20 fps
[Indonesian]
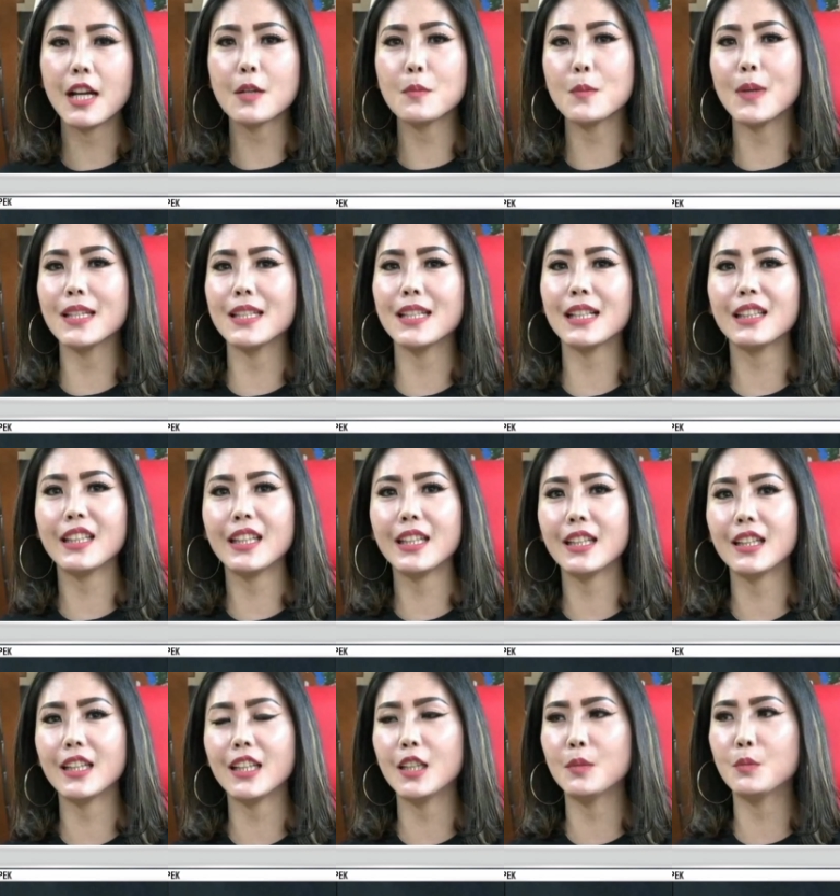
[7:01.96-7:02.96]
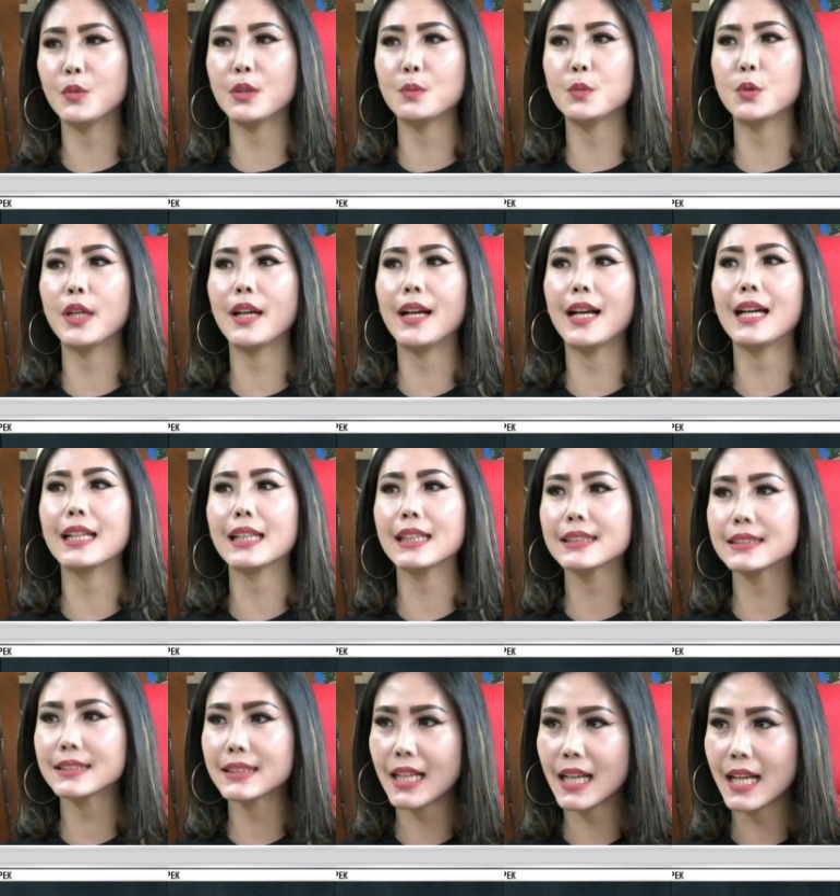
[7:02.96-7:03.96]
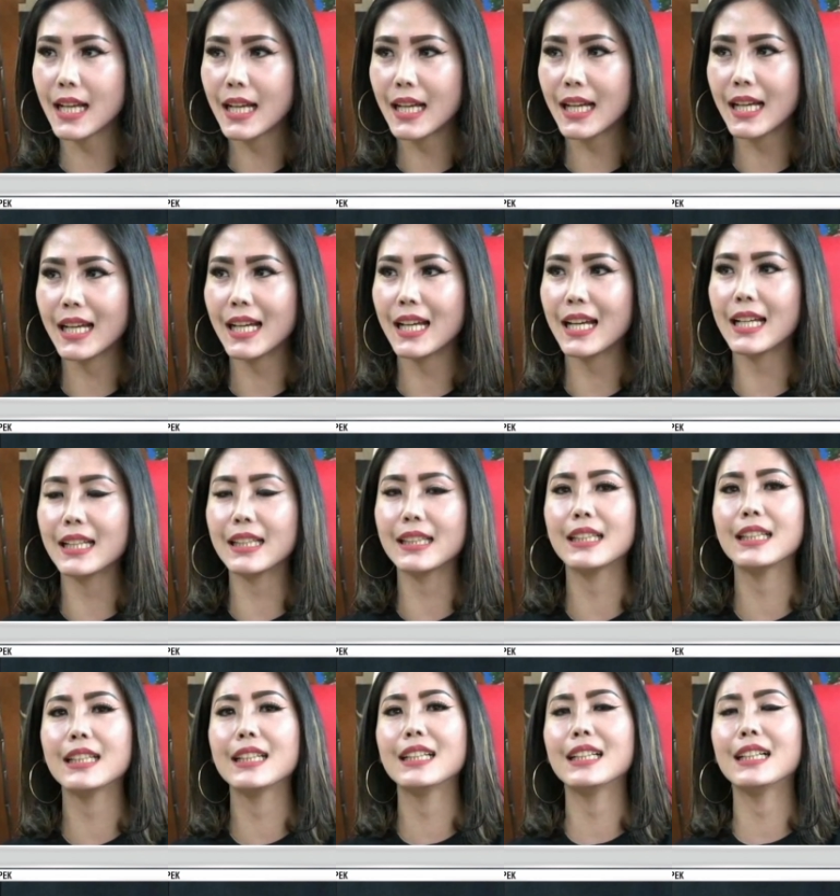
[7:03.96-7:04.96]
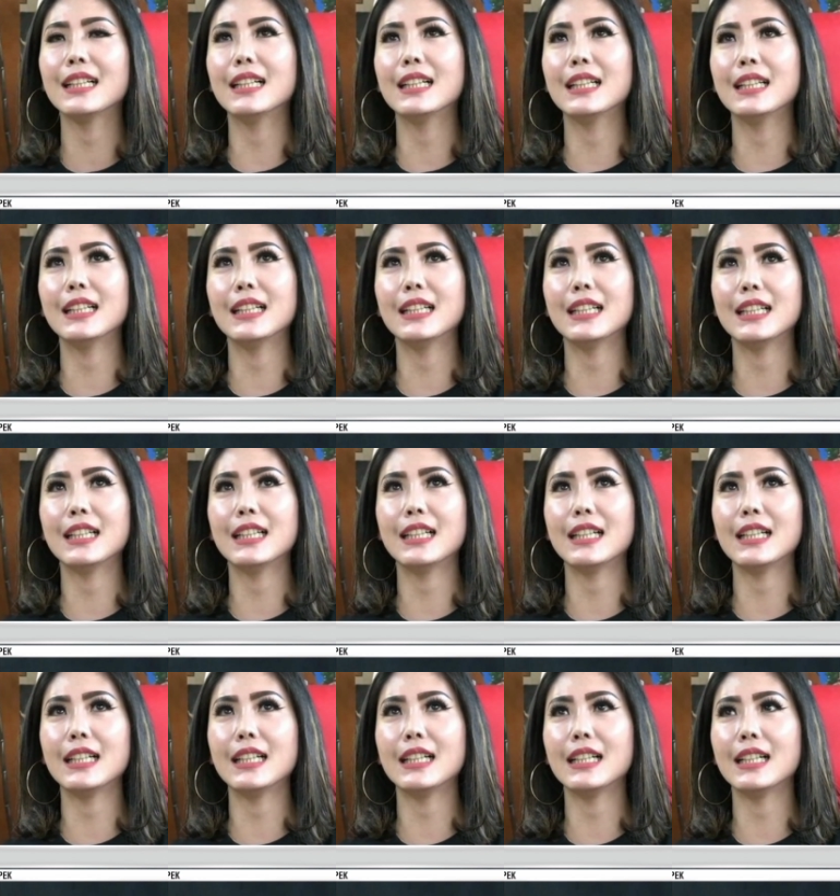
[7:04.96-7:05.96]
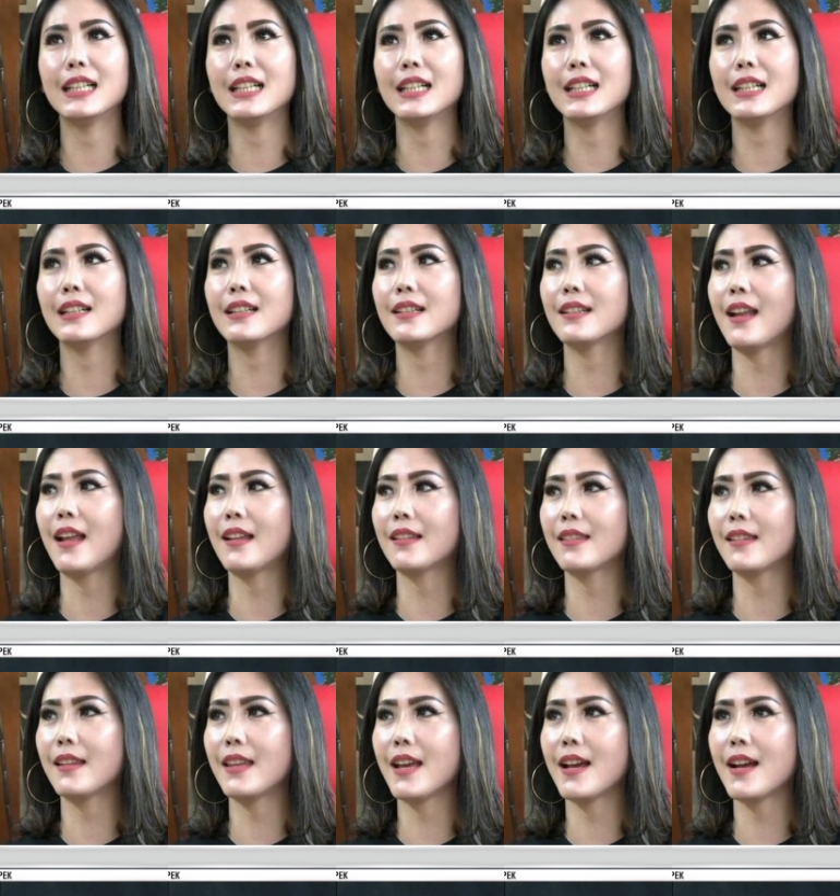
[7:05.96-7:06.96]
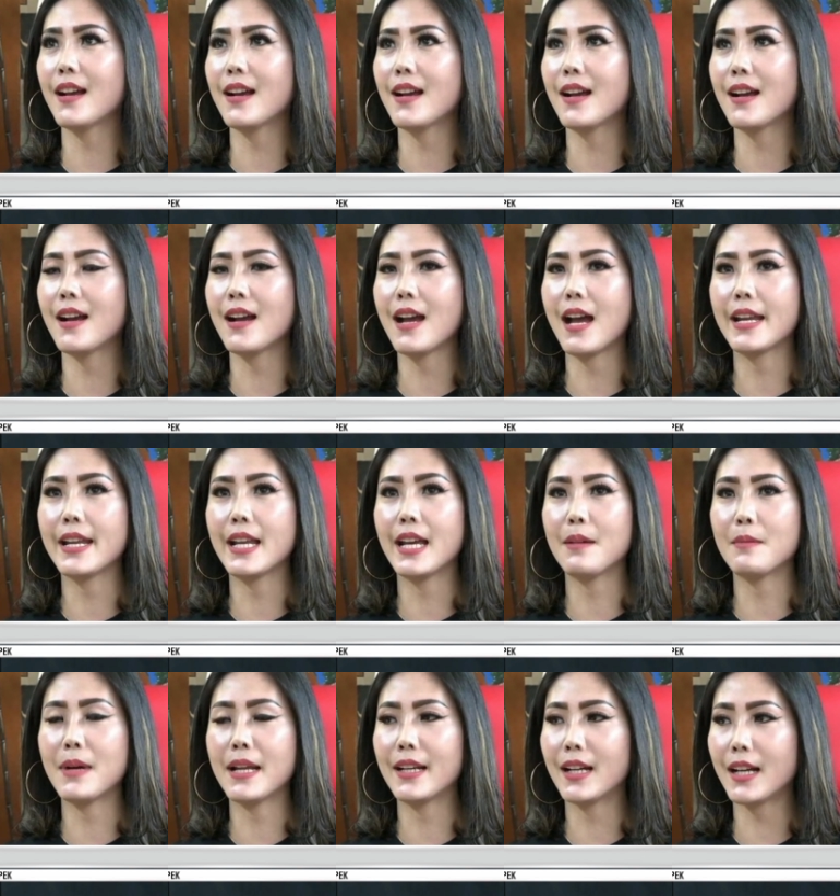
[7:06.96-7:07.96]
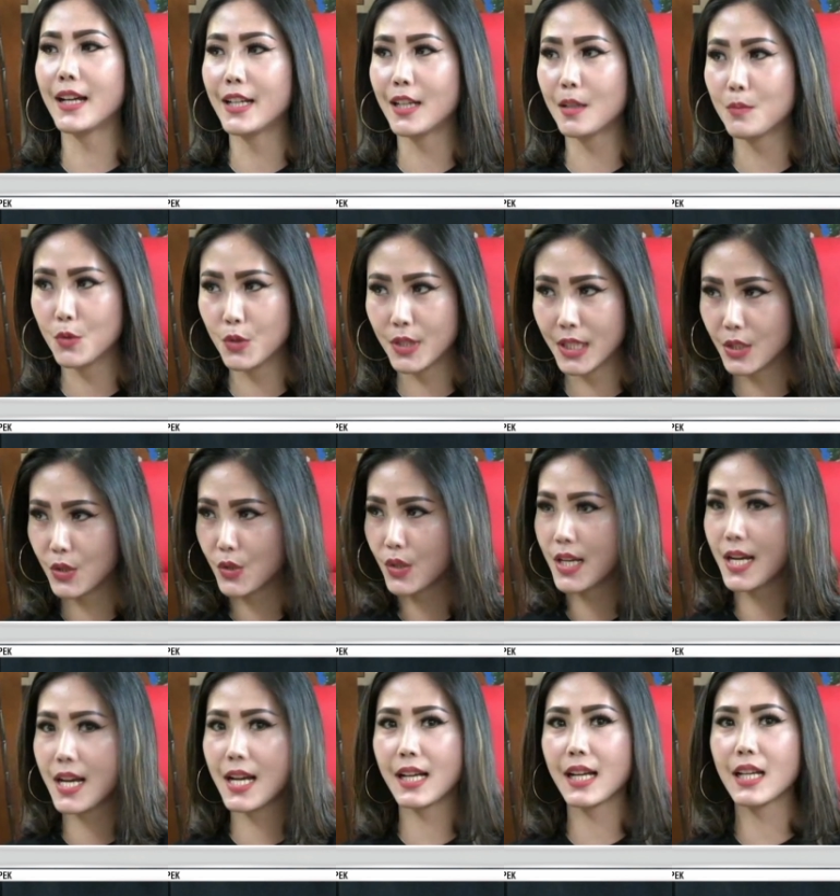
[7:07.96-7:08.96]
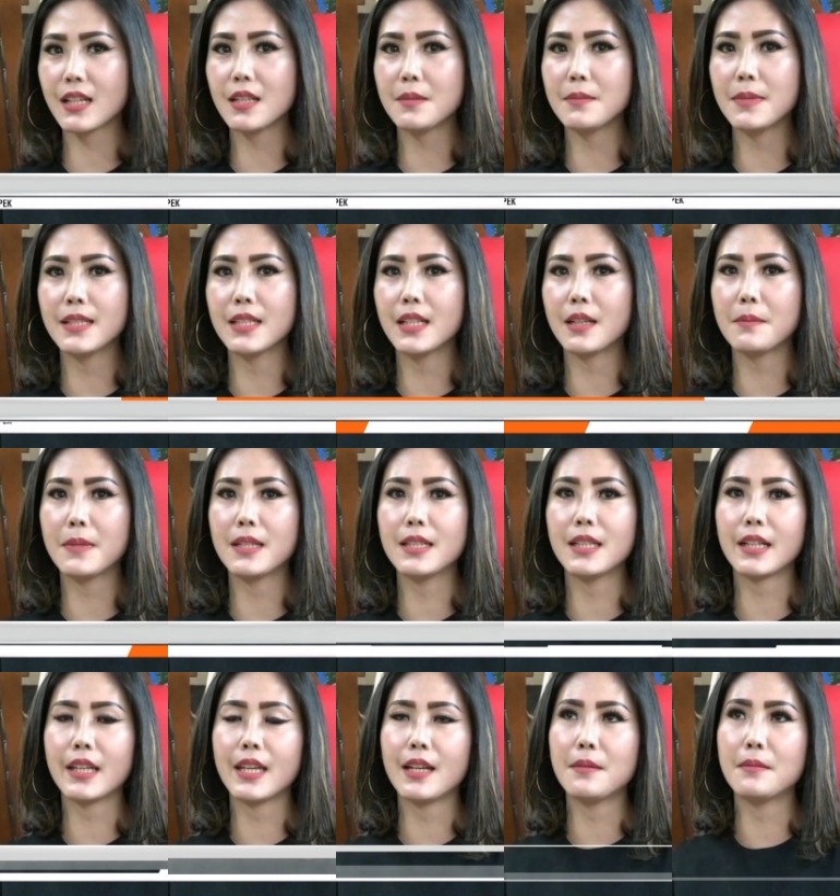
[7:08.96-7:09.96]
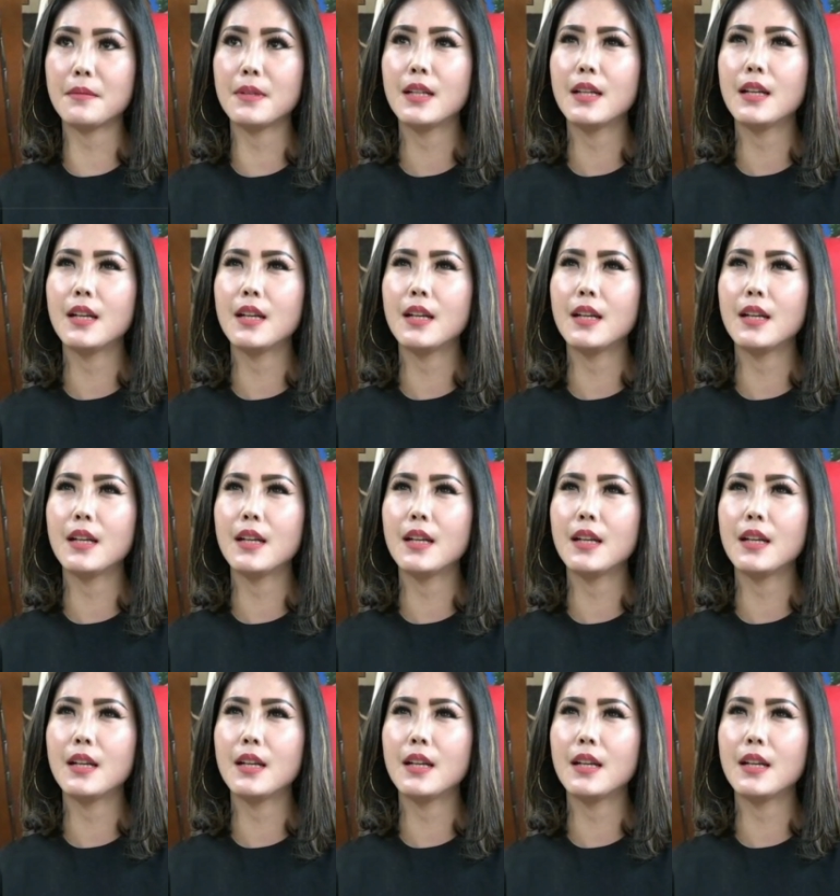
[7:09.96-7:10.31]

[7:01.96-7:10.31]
kan banyak nih ibu-ibu yang arisan uh, dan yang ada anak-anak muda juga kan yang banyak-banyak yang